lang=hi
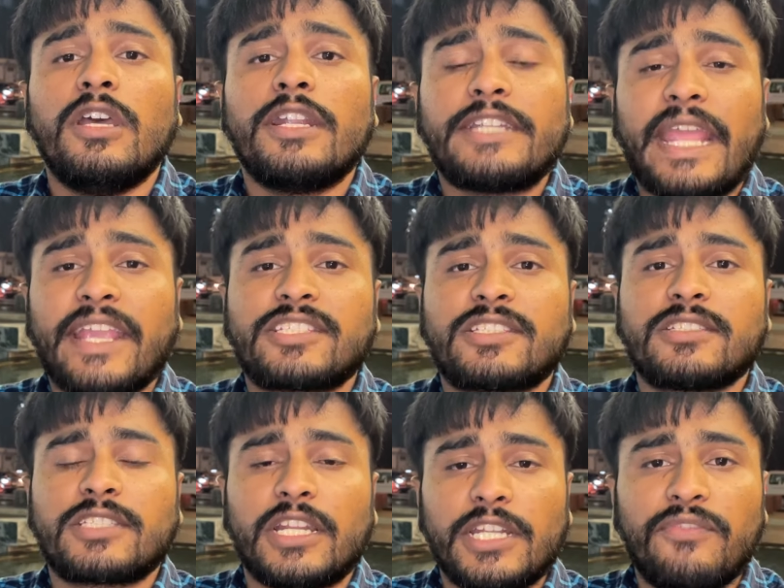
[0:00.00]
टैक्स
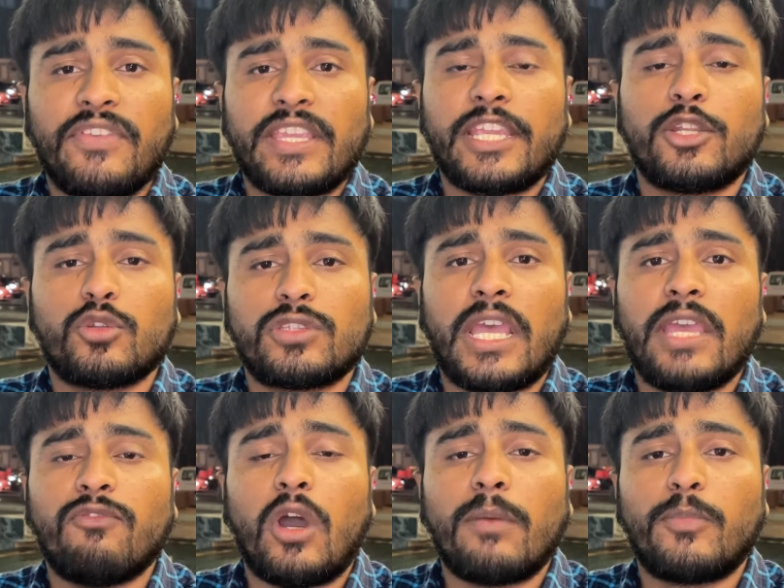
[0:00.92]
सर्टिफिकेट होता है
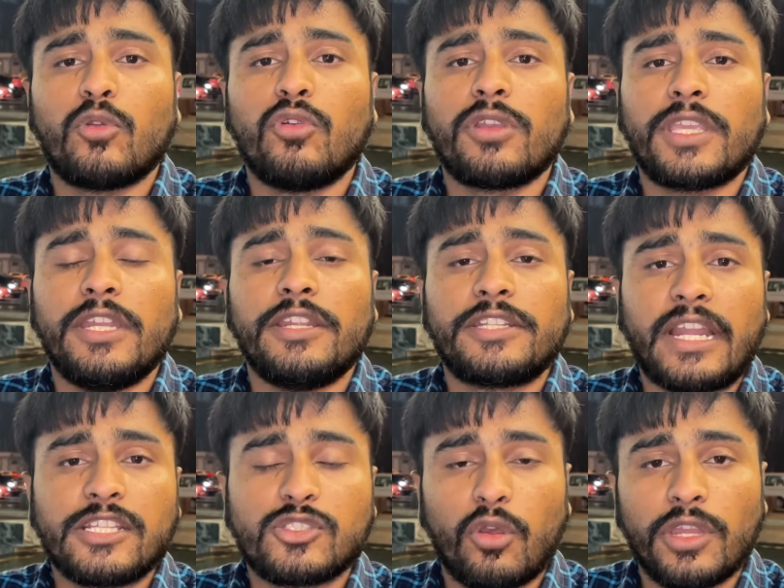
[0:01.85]
वो आप लोगों की
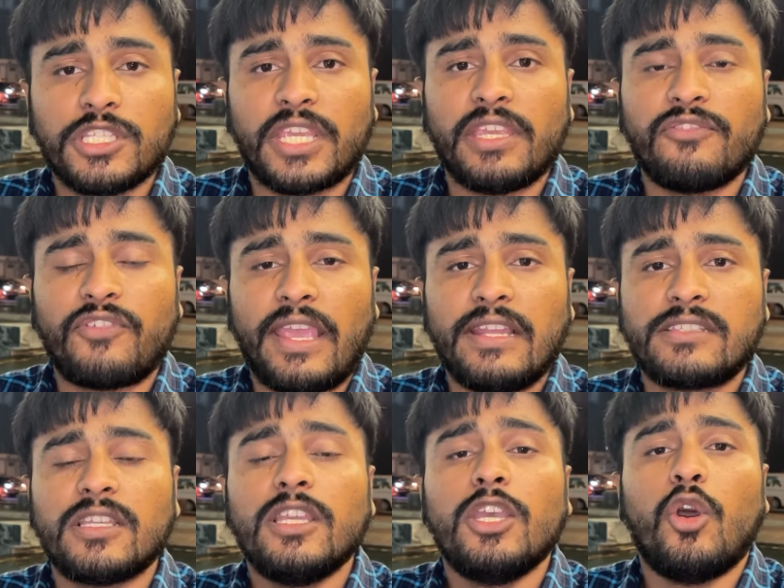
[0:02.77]
रिटर्न्स होनी चाहिए
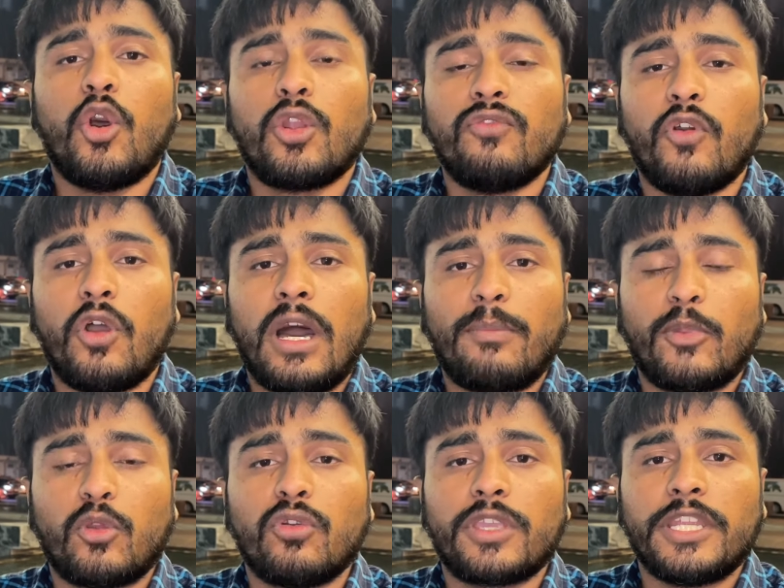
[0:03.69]
फाइल्स और वो आप
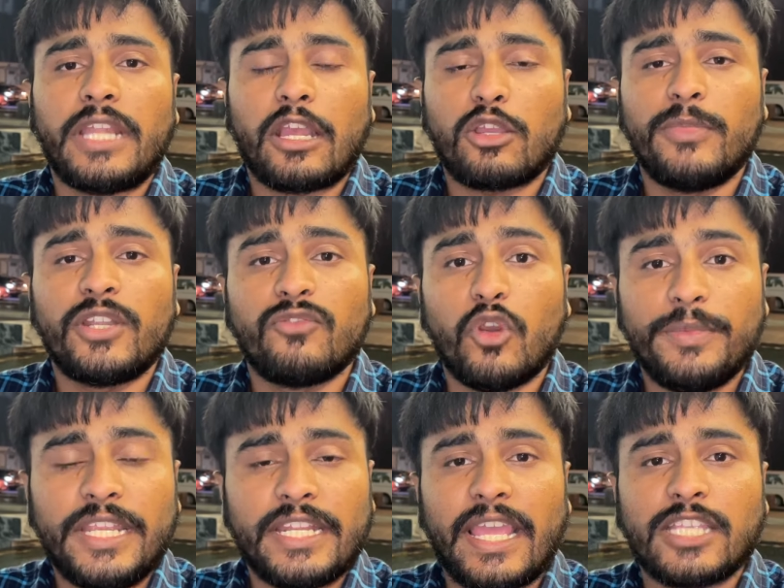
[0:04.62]
लोगों के डॉक्यूमेंट वो
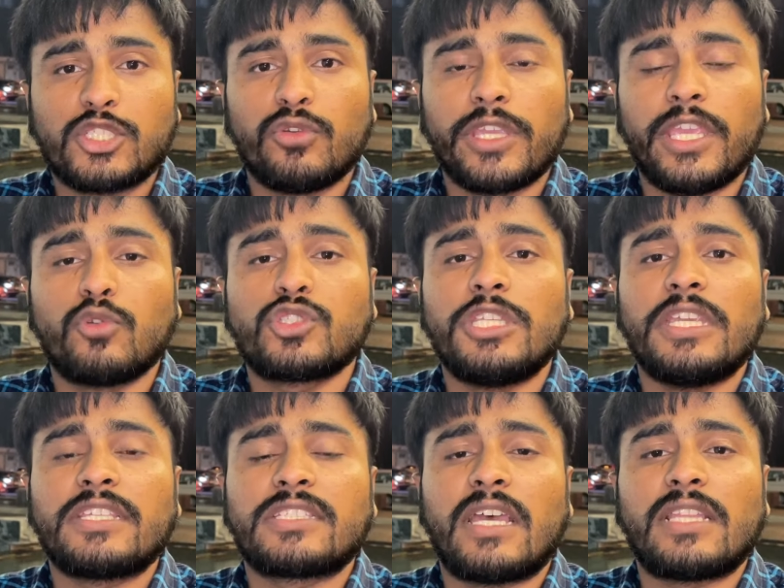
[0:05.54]
भी अटैच होंगे उसी
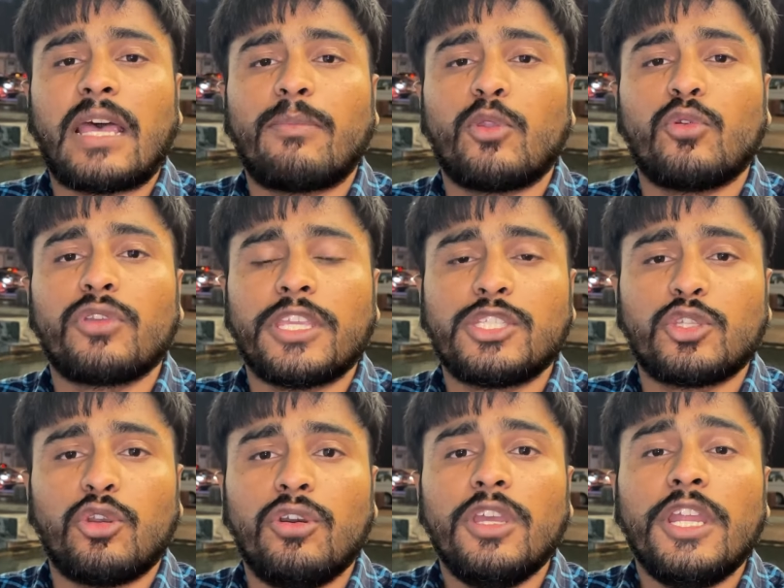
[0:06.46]
के साथ आप लोगों की जो